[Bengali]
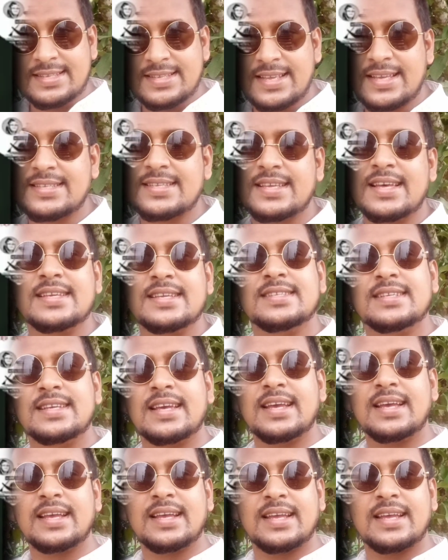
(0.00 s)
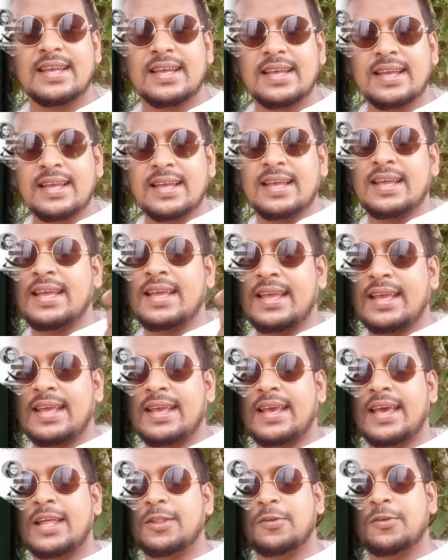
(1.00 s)
চাচা আজকে
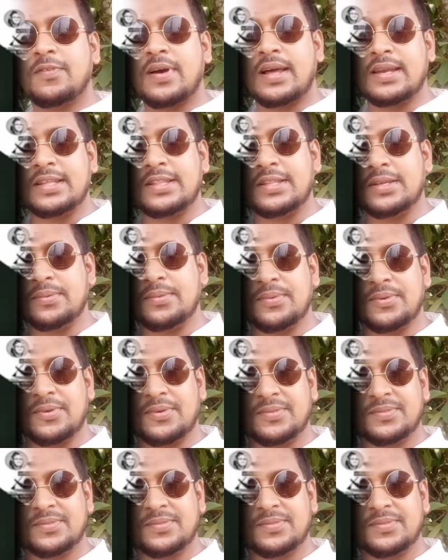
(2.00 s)
খেত পানি দিব